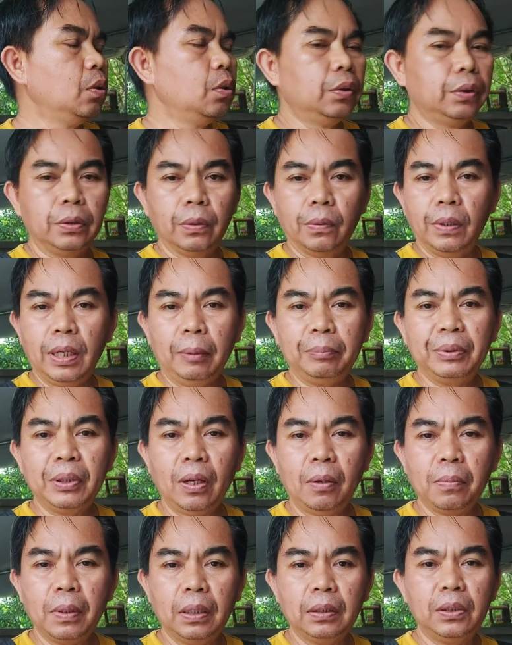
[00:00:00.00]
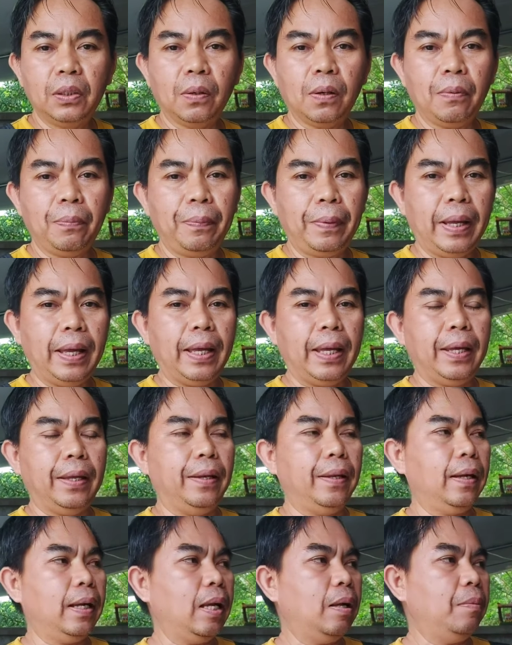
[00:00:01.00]
ศูนย์รับซ่อมเครื่องชงกาแฟ
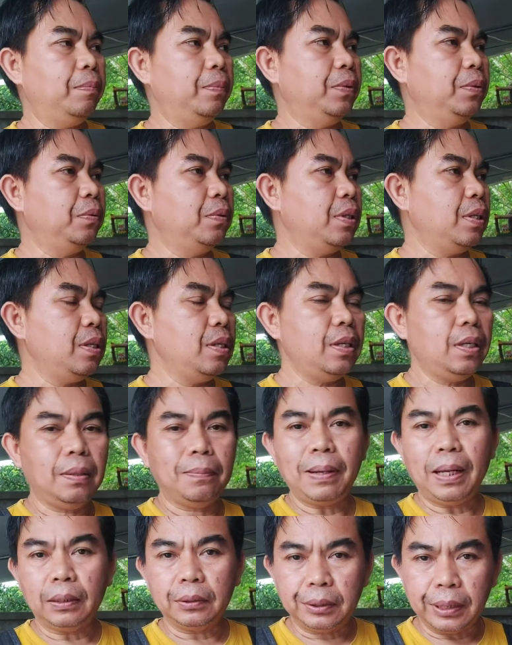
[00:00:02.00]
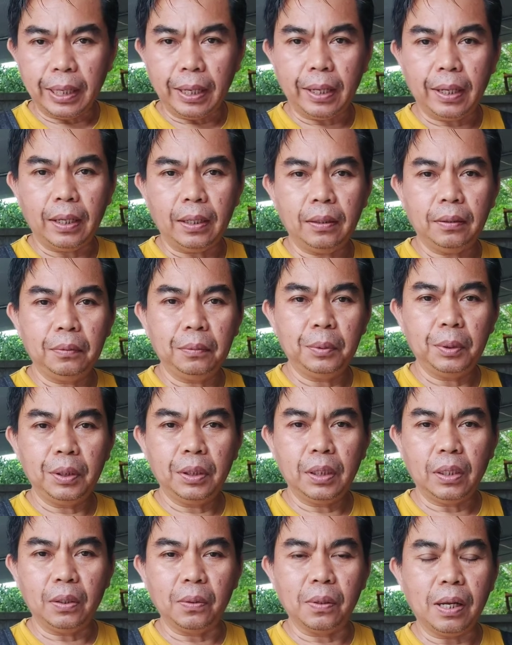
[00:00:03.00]
นะครับ อยู่ที่บางแสน
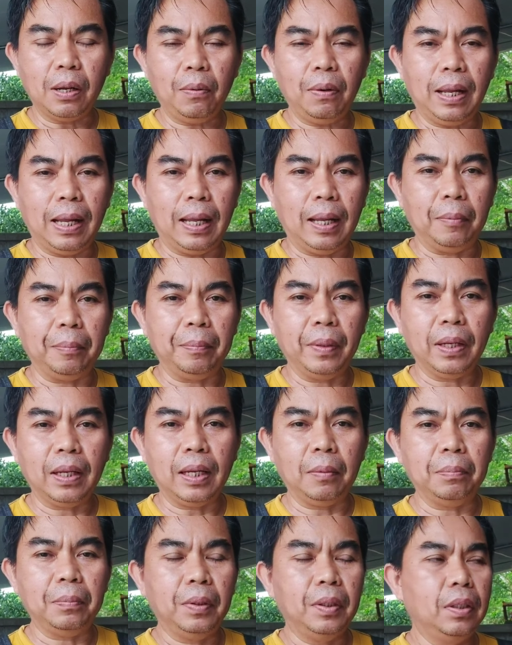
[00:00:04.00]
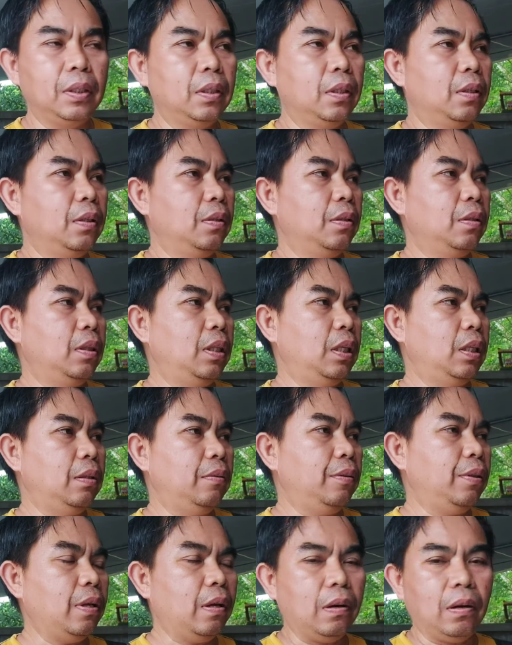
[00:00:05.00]
ถนนข้าวหลามนะครับ ติด
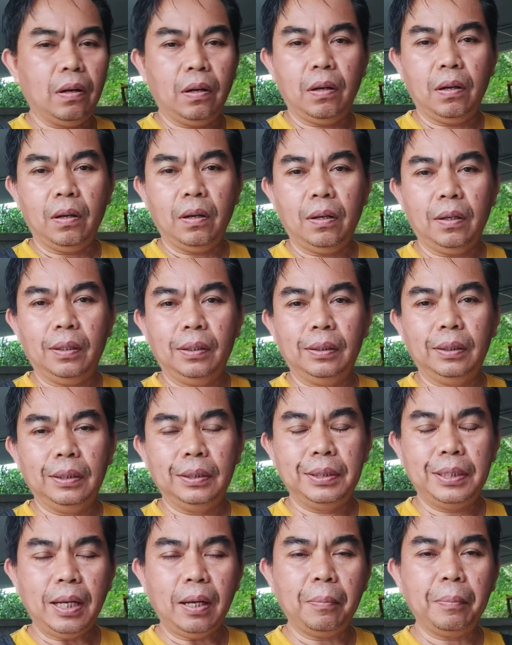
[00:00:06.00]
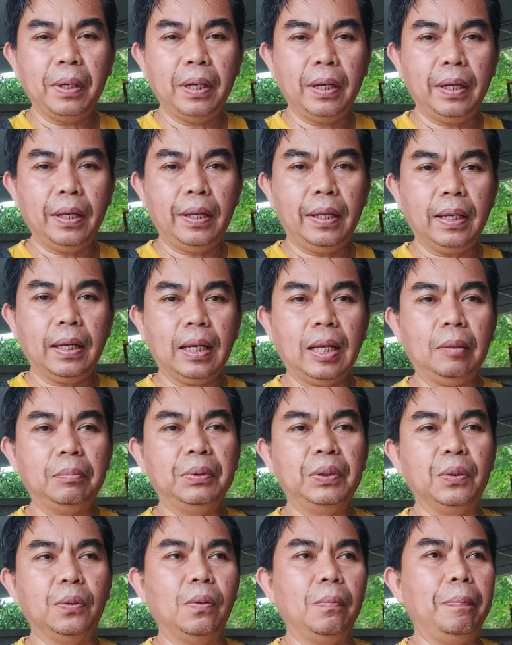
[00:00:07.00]
ต่อช่างเบิร์ดนะ ครับ
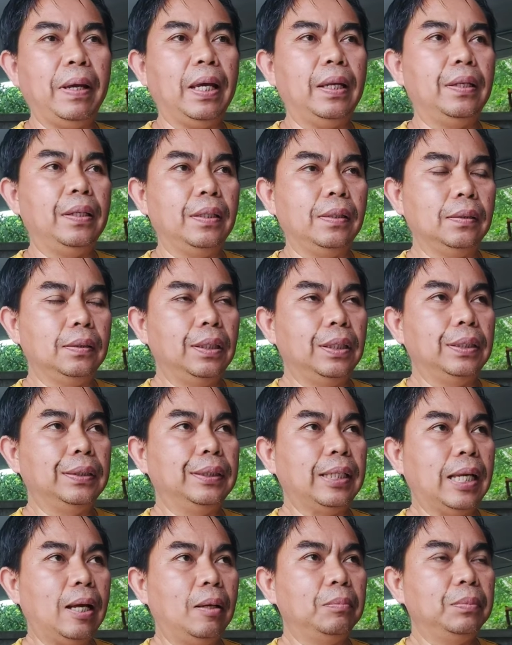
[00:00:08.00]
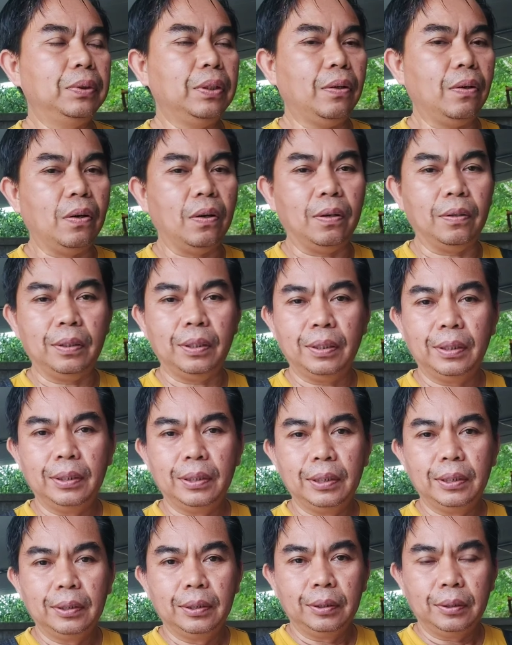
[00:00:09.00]
081432
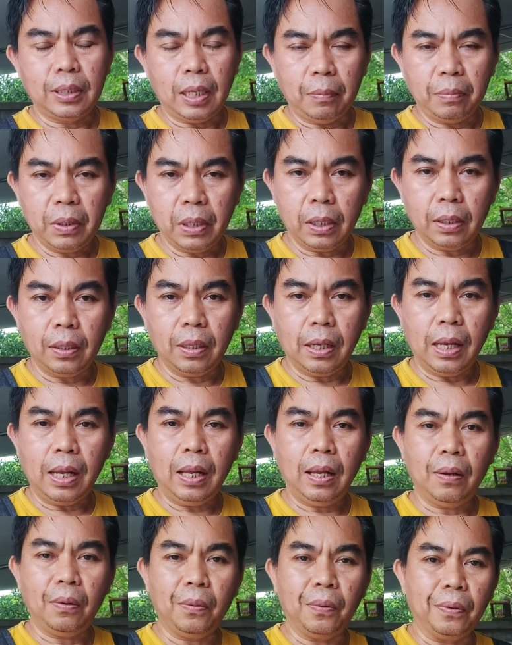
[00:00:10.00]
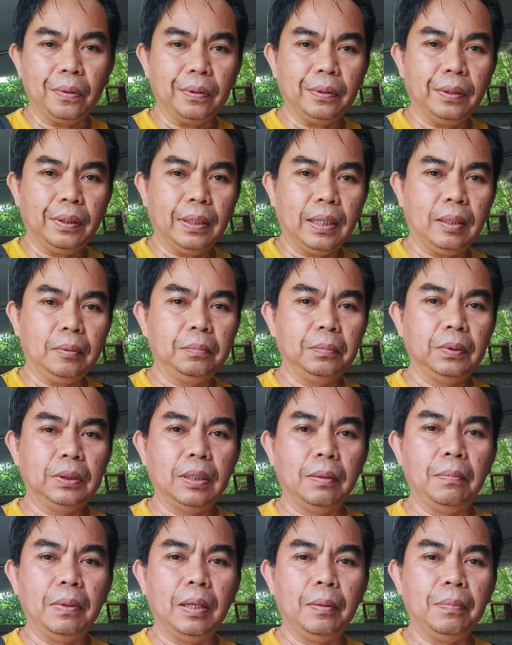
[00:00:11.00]
3756 นะครับ
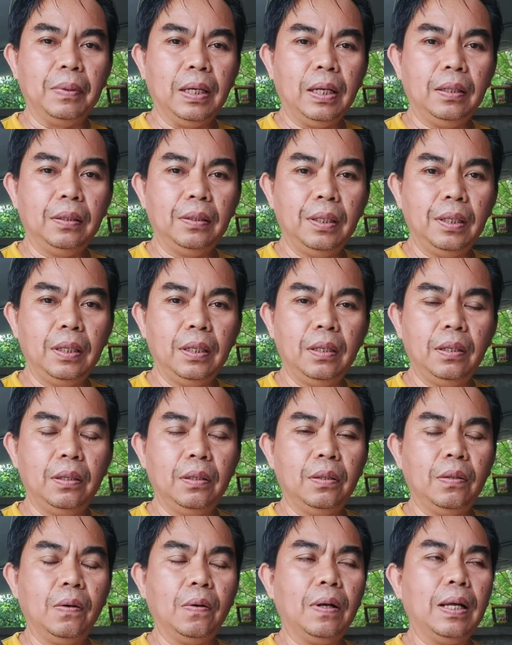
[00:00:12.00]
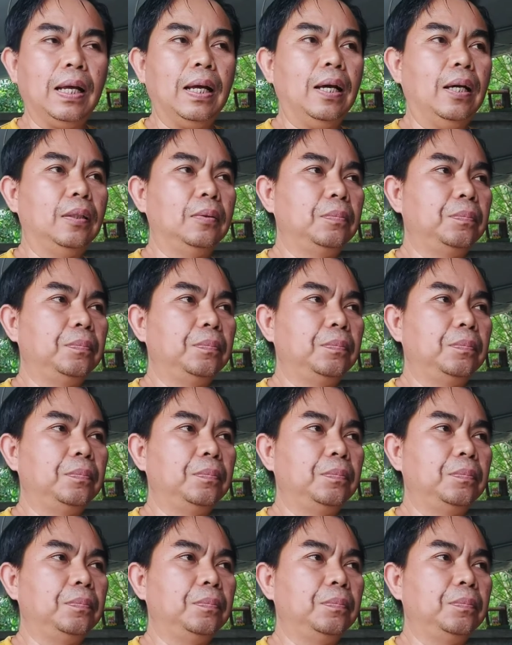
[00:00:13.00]
สำหรับท่านที่ต้องการ